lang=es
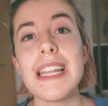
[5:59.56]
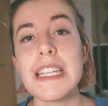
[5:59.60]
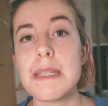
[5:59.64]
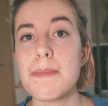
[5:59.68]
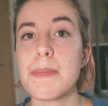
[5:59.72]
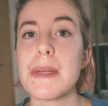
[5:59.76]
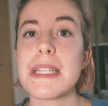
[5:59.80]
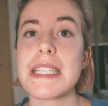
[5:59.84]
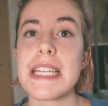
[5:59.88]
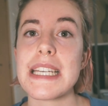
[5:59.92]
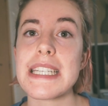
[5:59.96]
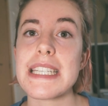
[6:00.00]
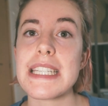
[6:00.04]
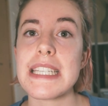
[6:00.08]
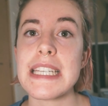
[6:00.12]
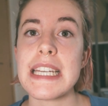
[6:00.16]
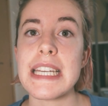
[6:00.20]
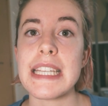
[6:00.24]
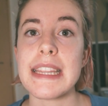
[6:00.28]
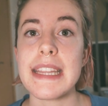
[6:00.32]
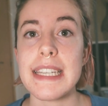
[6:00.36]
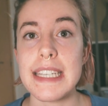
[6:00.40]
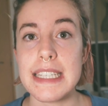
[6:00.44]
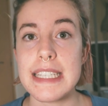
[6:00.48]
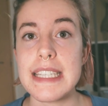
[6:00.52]
las pesas
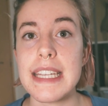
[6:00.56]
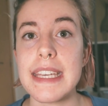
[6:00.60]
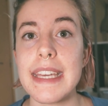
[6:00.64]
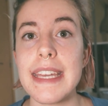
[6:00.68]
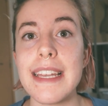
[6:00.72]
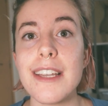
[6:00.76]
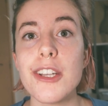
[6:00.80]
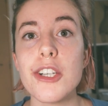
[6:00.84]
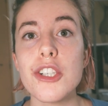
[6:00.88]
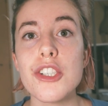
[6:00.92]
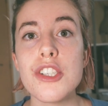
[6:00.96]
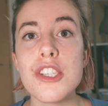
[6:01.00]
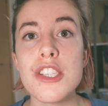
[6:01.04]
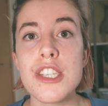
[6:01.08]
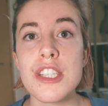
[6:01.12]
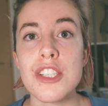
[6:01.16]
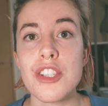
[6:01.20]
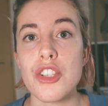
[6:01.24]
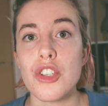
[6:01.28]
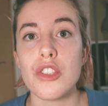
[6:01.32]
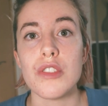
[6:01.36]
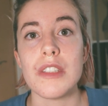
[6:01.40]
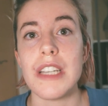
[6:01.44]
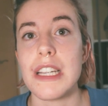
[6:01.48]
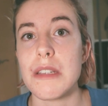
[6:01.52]
de 3 kilos,
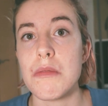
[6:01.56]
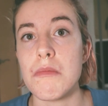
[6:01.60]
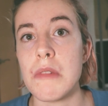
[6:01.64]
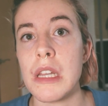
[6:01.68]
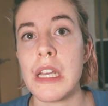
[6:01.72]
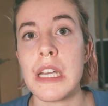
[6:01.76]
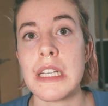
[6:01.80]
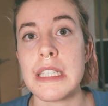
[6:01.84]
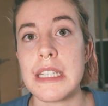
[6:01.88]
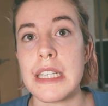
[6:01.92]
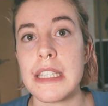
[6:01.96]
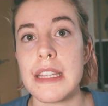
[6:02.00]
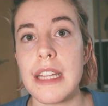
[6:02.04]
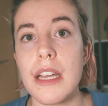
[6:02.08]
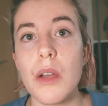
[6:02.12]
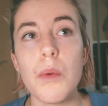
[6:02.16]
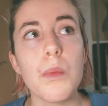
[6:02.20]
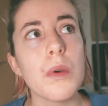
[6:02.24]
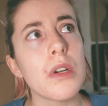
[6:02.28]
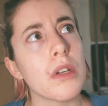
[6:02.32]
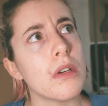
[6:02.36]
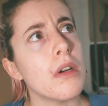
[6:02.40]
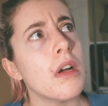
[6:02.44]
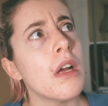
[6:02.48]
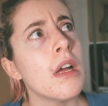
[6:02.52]
son las únicas que tengo.
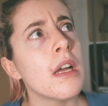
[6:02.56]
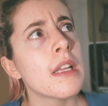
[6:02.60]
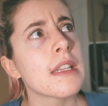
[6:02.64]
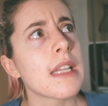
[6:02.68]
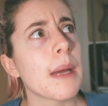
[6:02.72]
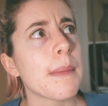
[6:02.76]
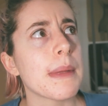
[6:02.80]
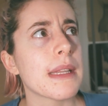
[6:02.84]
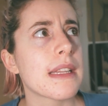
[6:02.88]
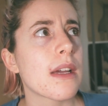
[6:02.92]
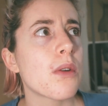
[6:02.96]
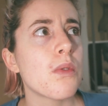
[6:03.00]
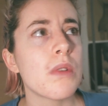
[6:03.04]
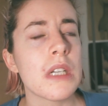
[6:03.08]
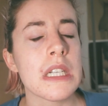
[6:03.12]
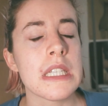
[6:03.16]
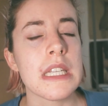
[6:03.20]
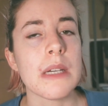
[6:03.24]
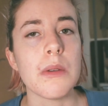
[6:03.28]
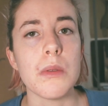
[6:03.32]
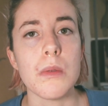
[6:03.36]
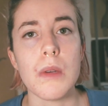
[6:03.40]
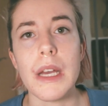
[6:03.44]
Bueno, también tengo unas de